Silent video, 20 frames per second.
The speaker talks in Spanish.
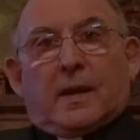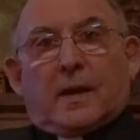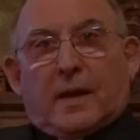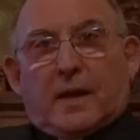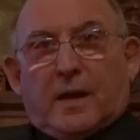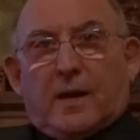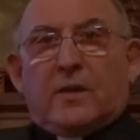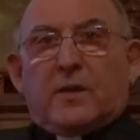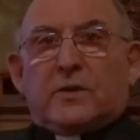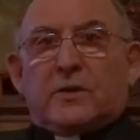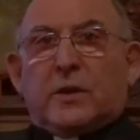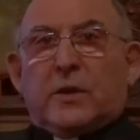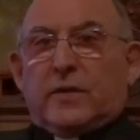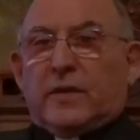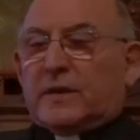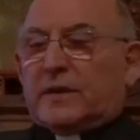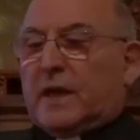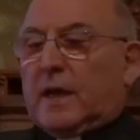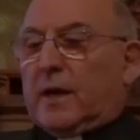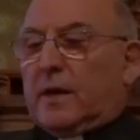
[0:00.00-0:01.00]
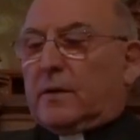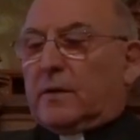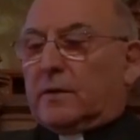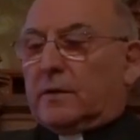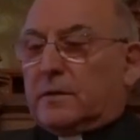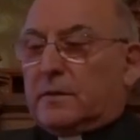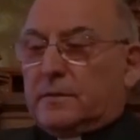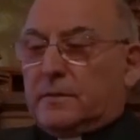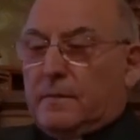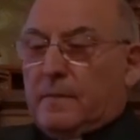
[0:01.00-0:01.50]
Queridos
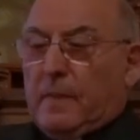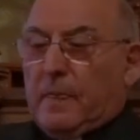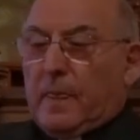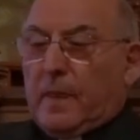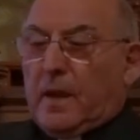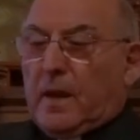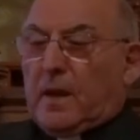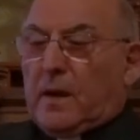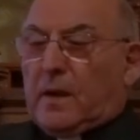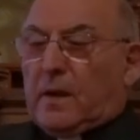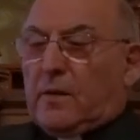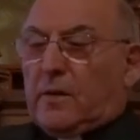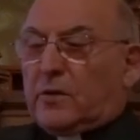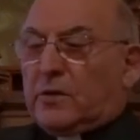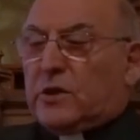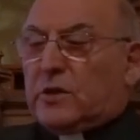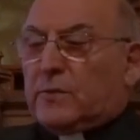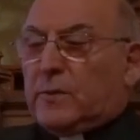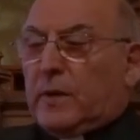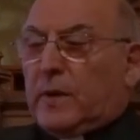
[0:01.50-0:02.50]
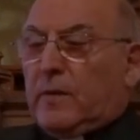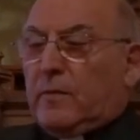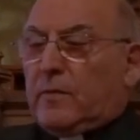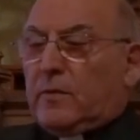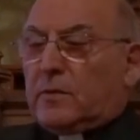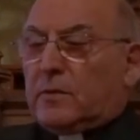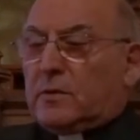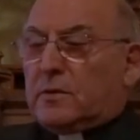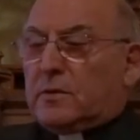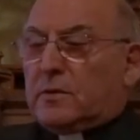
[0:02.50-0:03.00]
diocesanos, nos
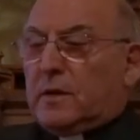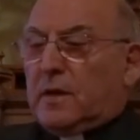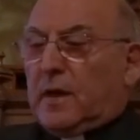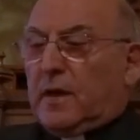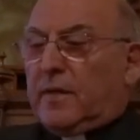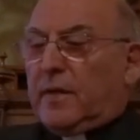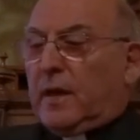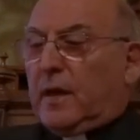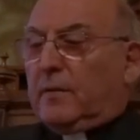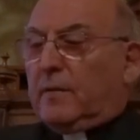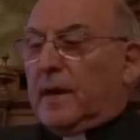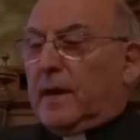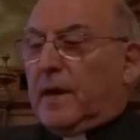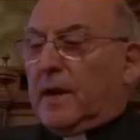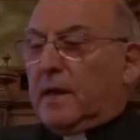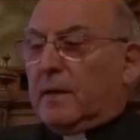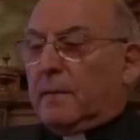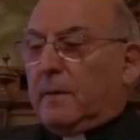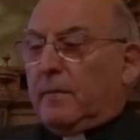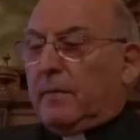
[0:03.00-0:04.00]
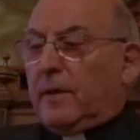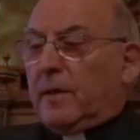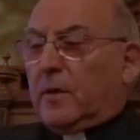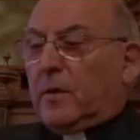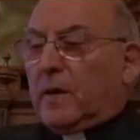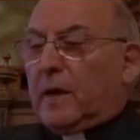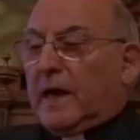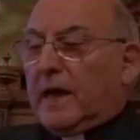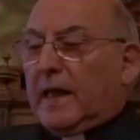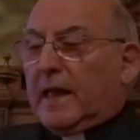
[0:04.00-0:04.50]
disponemos a celebrar y vivir
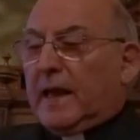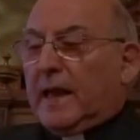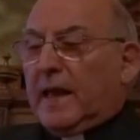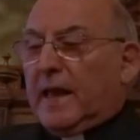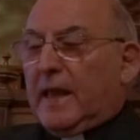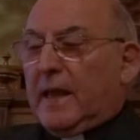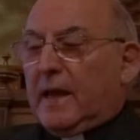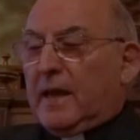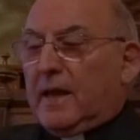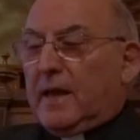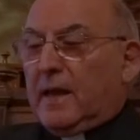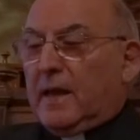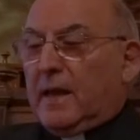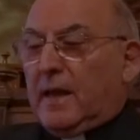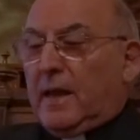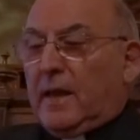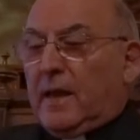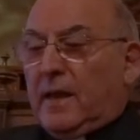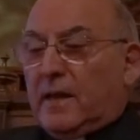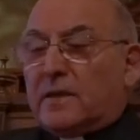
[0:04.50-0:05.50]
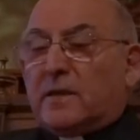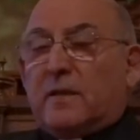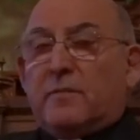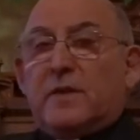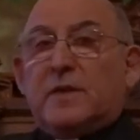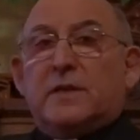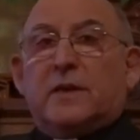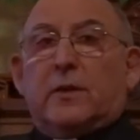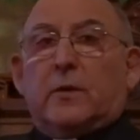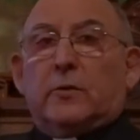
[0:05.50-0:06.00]
con alegría este
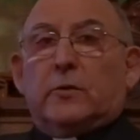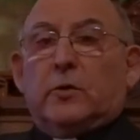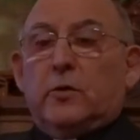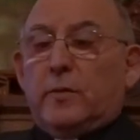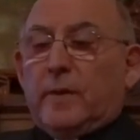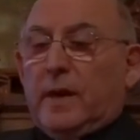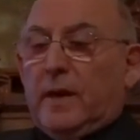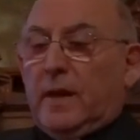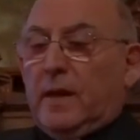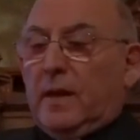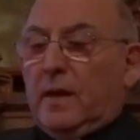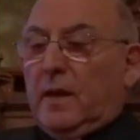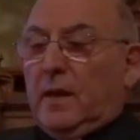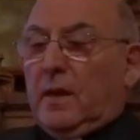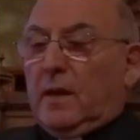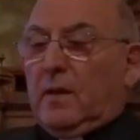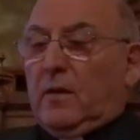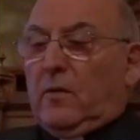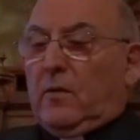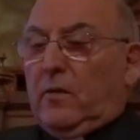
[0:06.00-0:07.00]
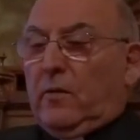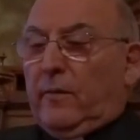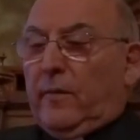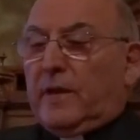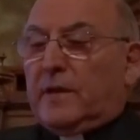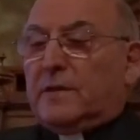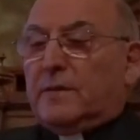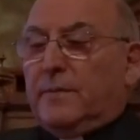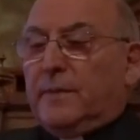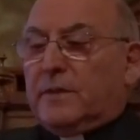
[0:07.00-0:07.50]
mes de octubre, un
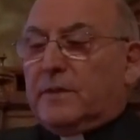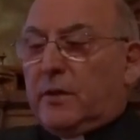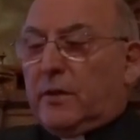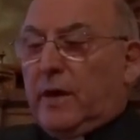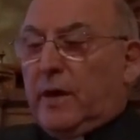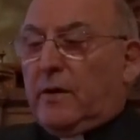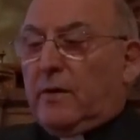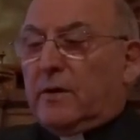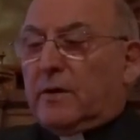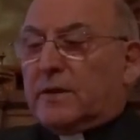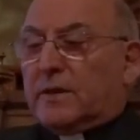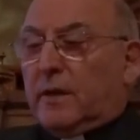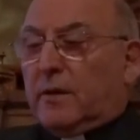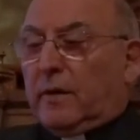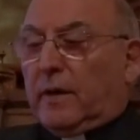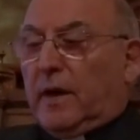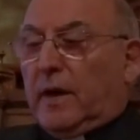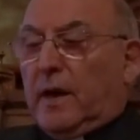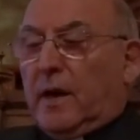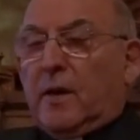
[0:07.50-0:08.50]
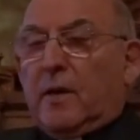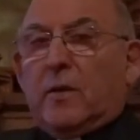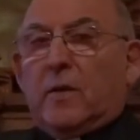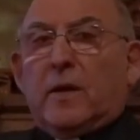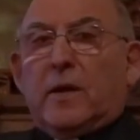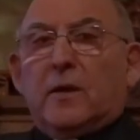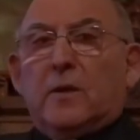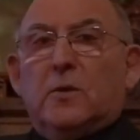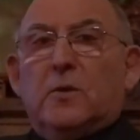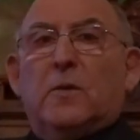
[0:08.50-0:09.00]
mes misionero extraordinario
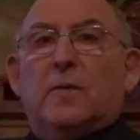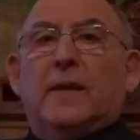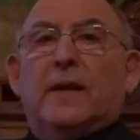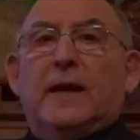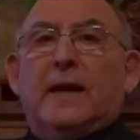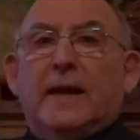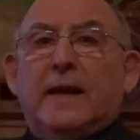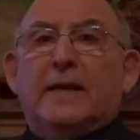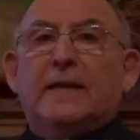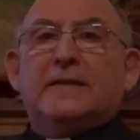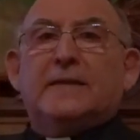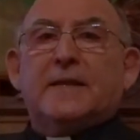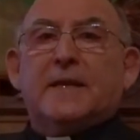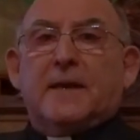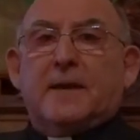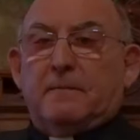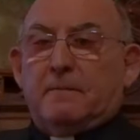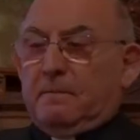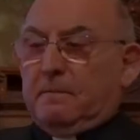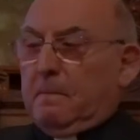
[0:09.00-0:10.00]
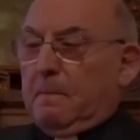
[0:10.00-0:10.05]
en toda la Iglesia.